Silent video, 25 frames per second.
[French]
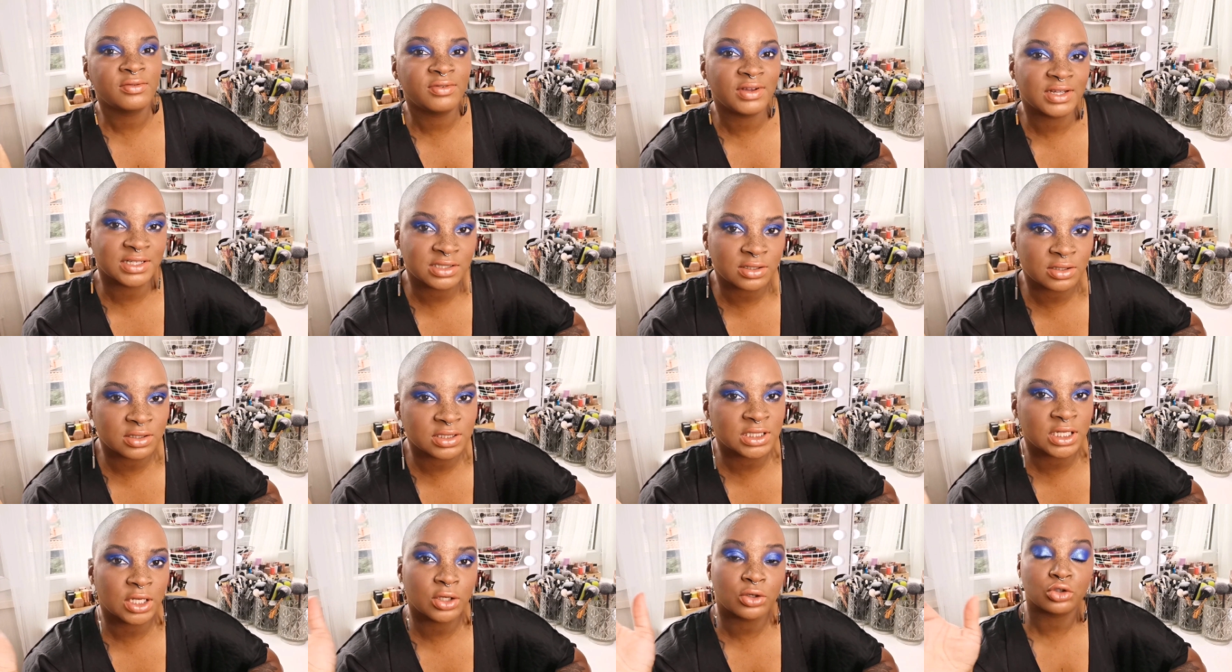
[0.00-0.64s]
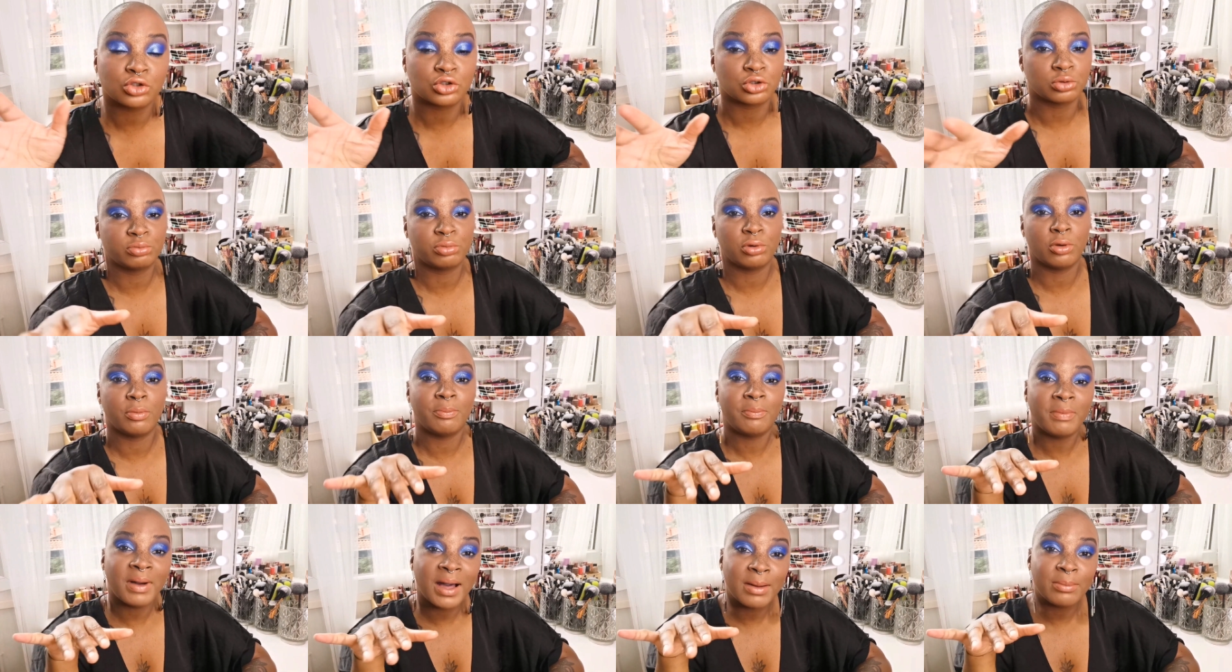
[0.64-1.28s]
Il va sans dire que je ne
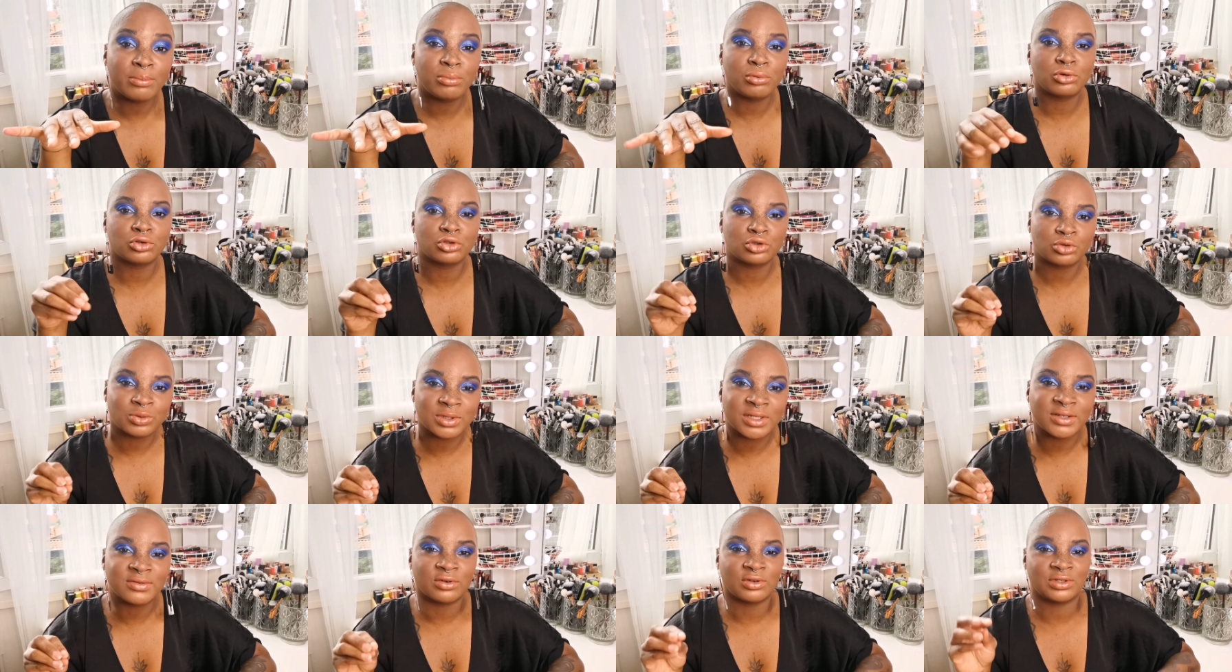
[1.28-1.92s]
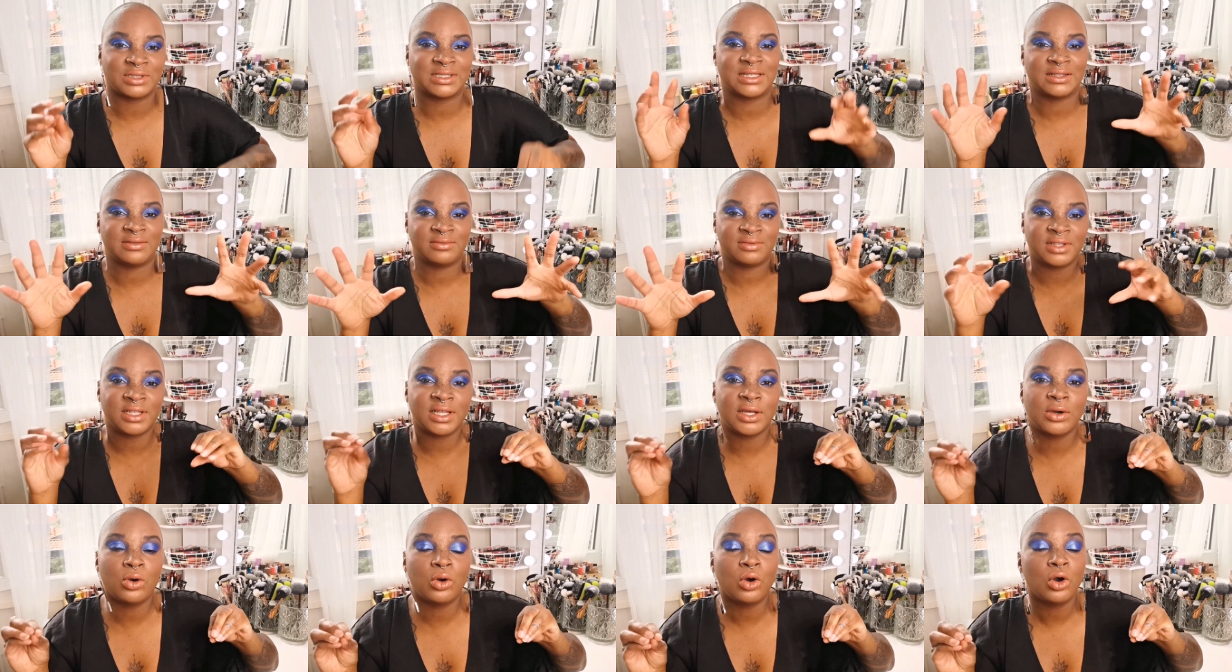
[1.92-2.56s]
peux pas poursuivre cette
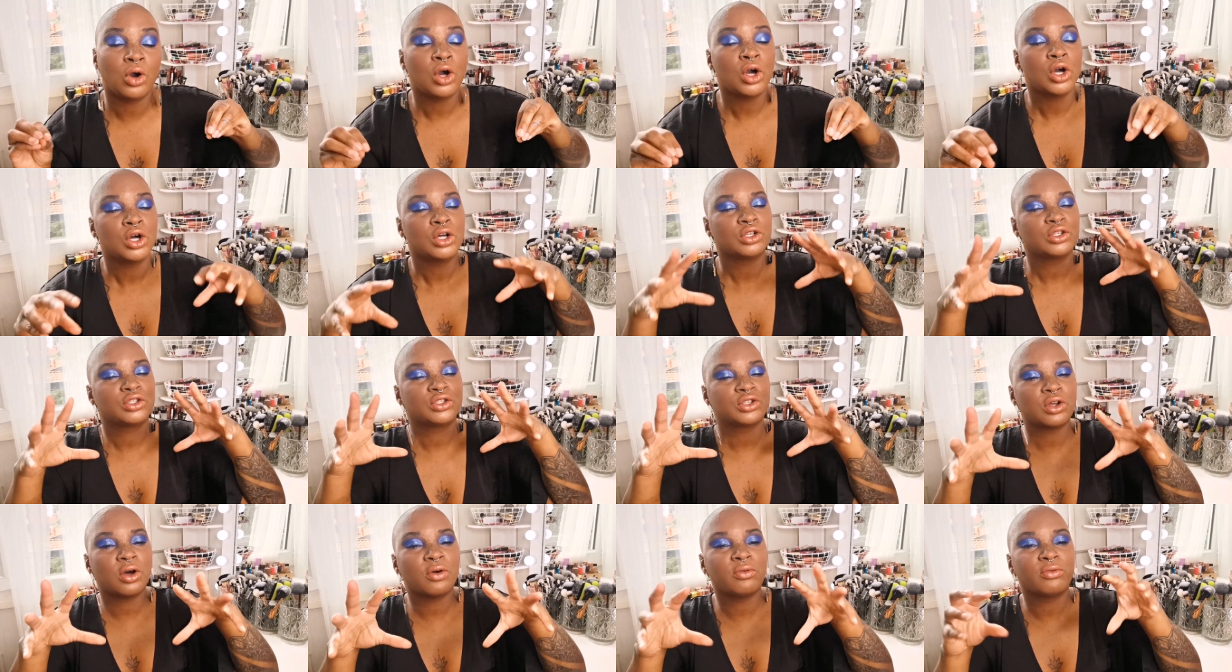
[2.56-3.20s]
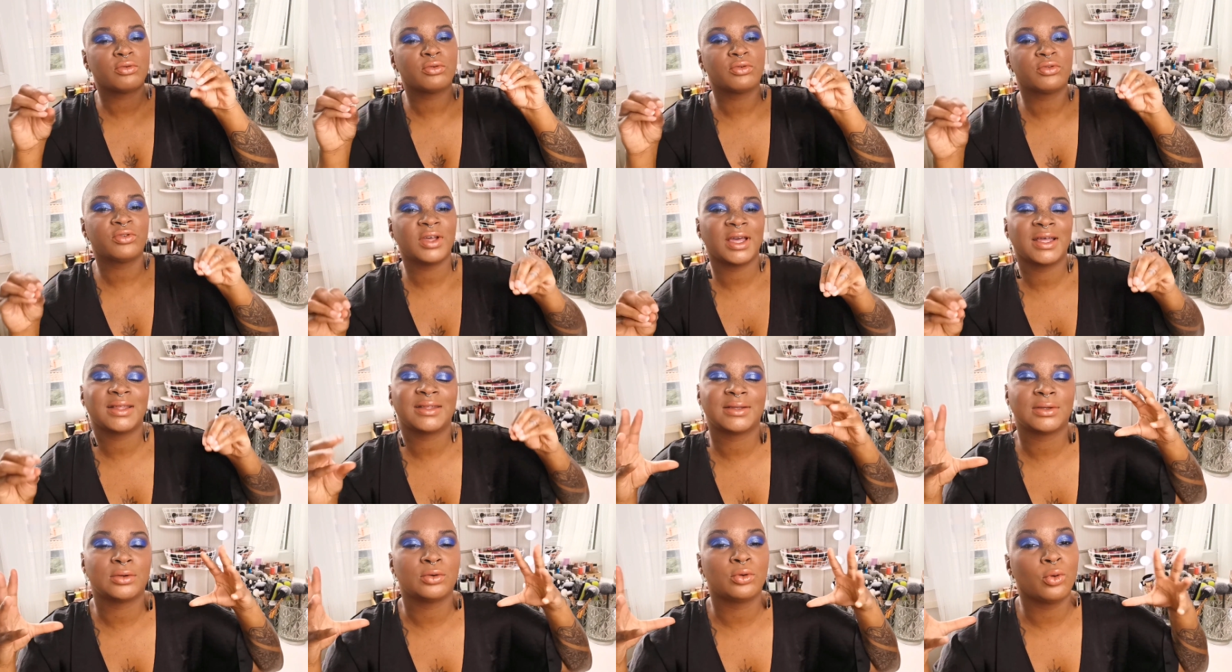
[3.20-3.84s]
vidéo sans vous
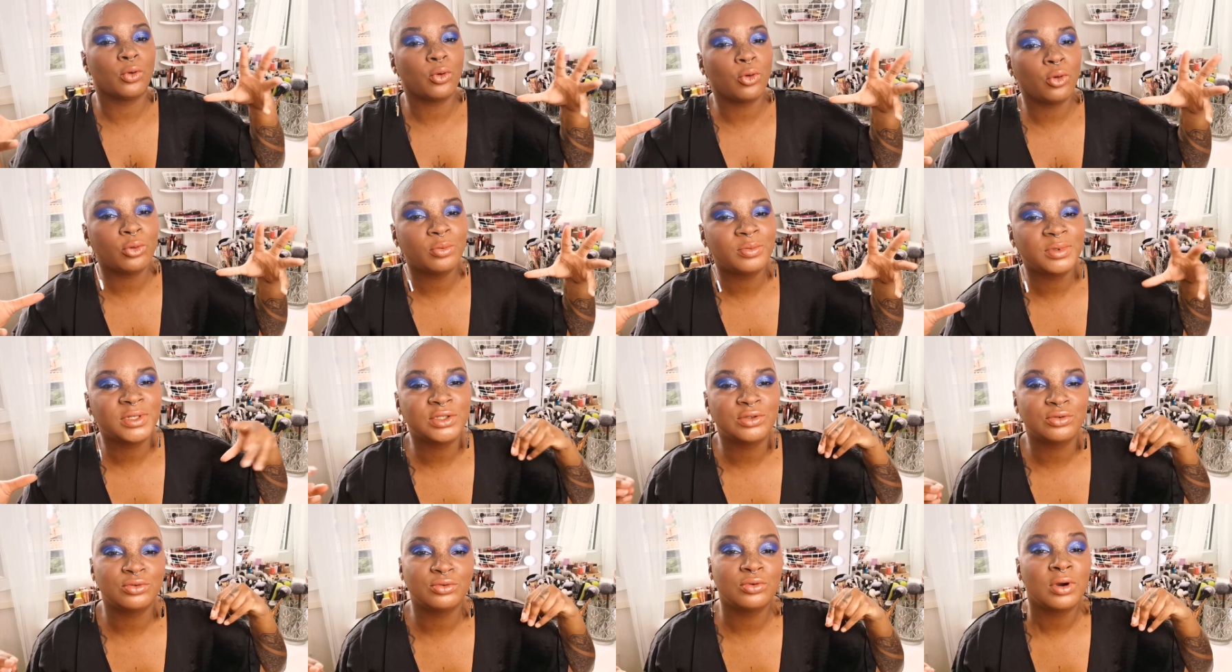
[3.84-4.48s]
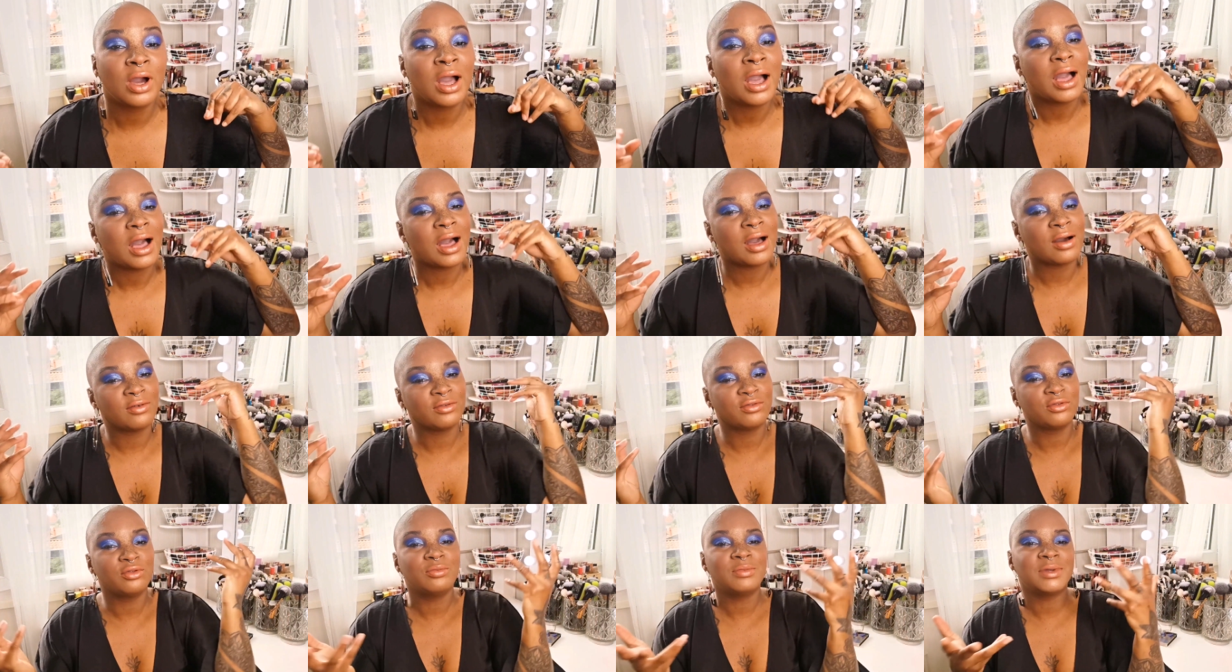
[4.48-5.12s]
faire des gros bisous
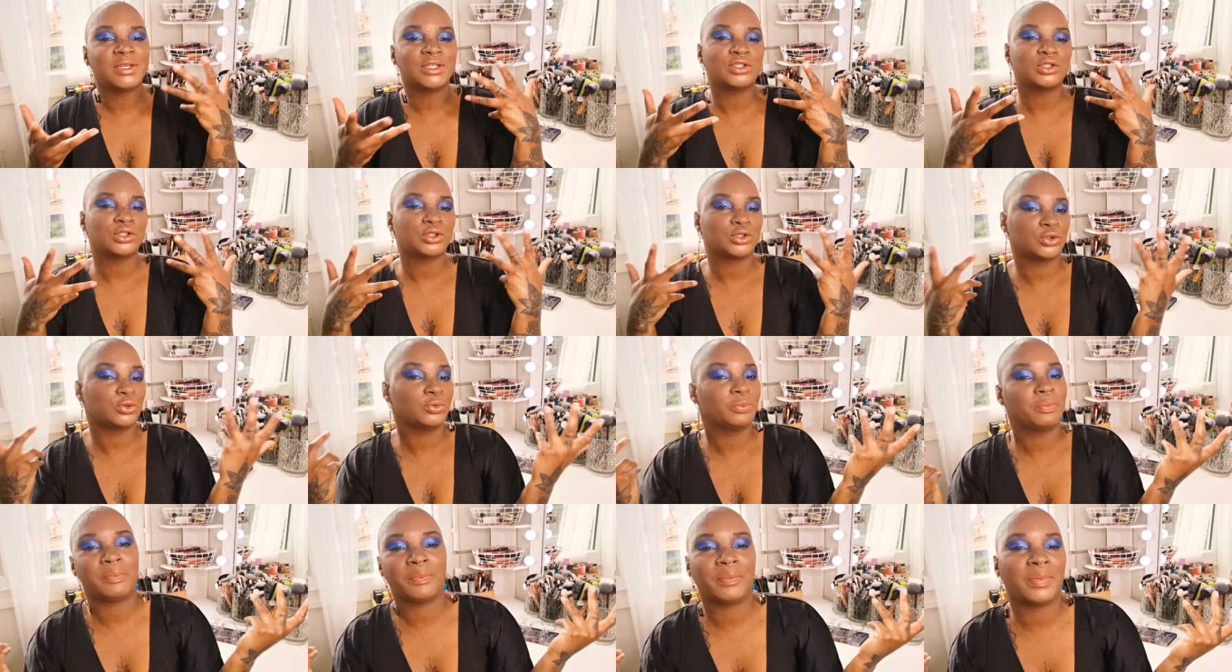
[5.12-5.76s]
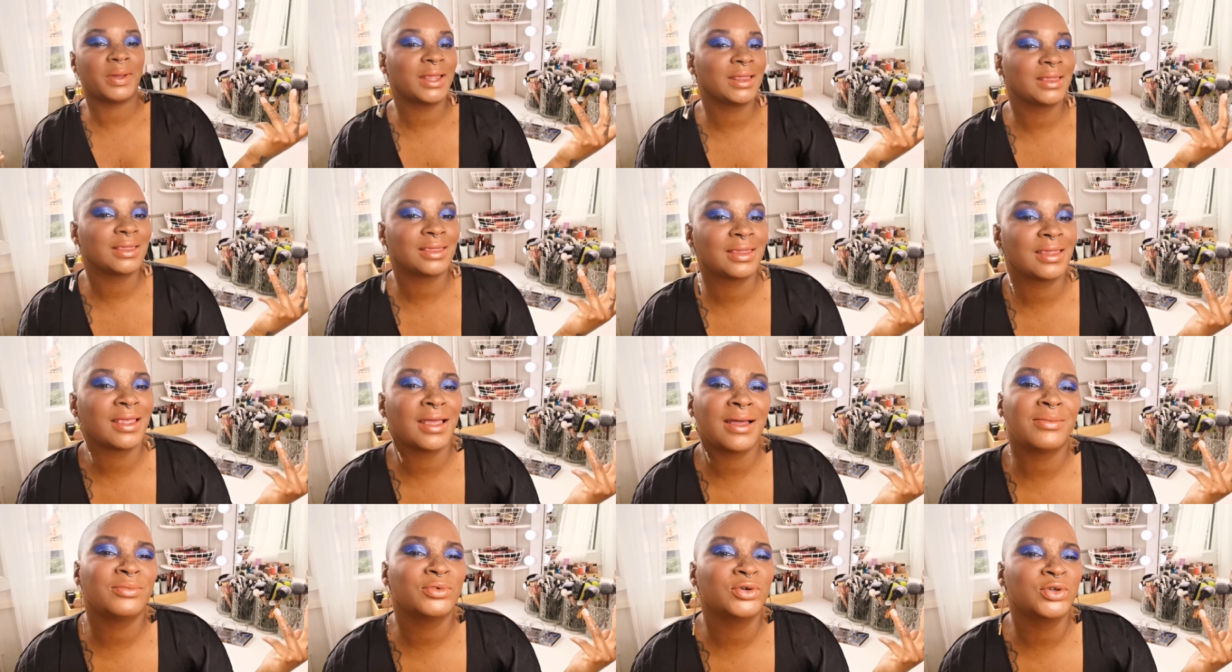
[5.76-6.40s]
à vous, mes
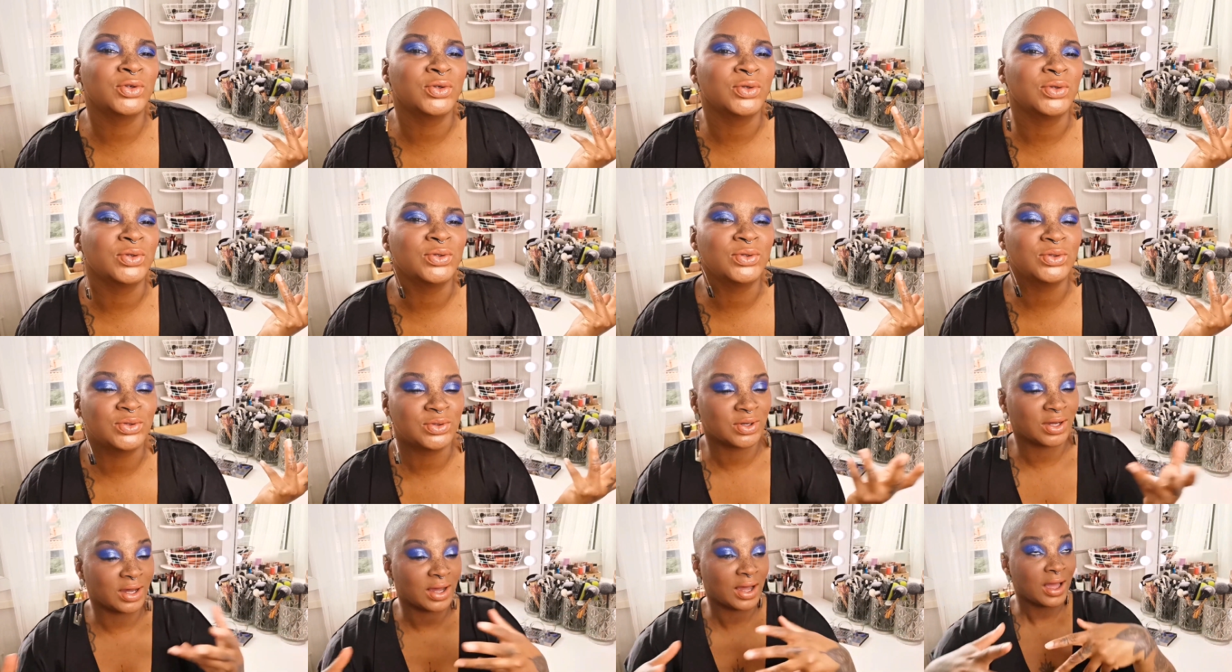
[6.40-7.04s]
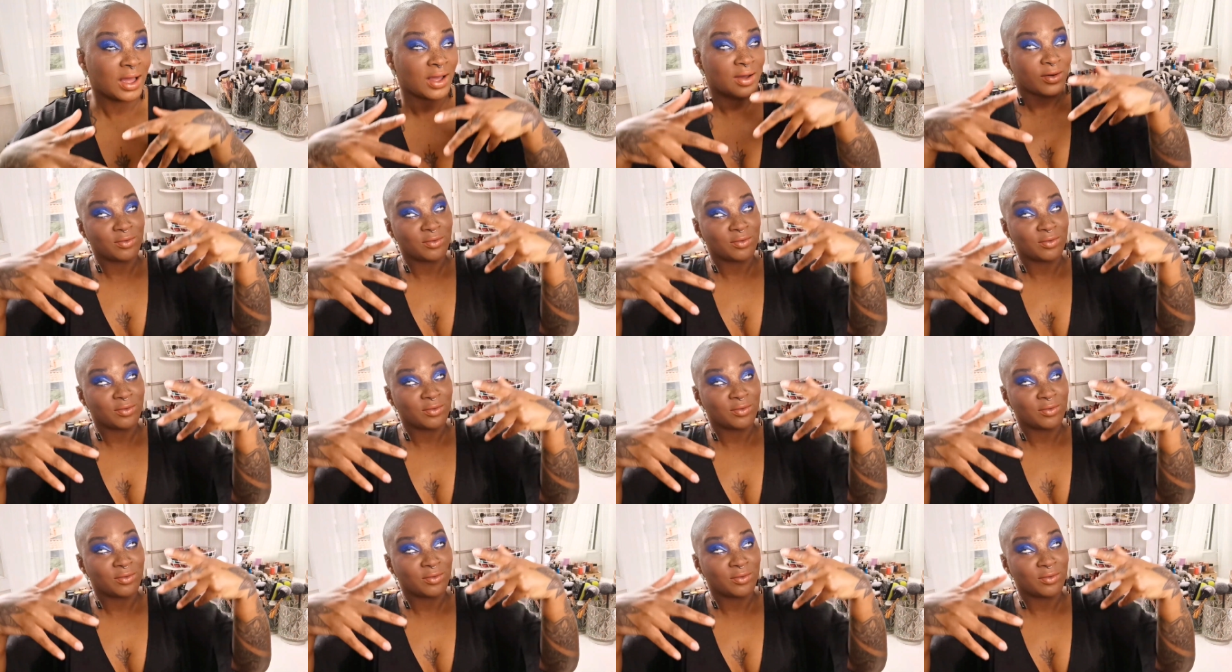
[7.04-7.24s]
choupettes d'amour.